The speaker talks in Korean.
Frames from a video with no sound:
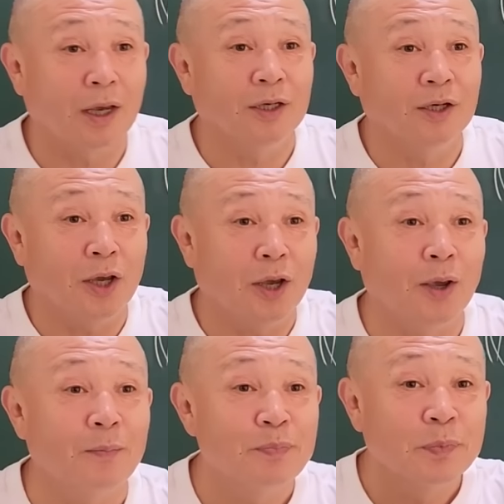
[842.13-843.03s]

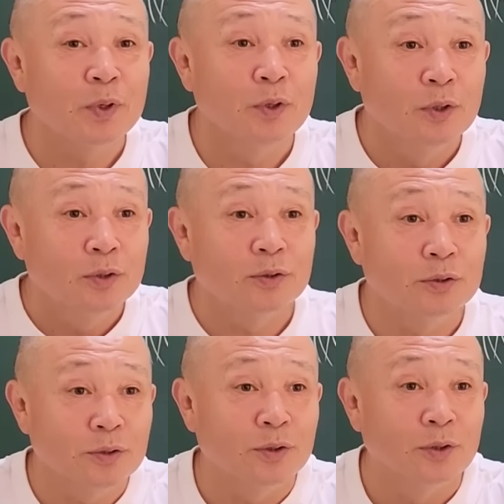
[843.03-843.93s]
이게
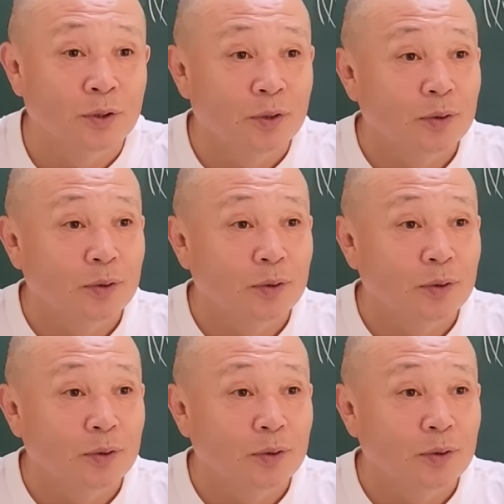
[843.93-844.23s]
저저 저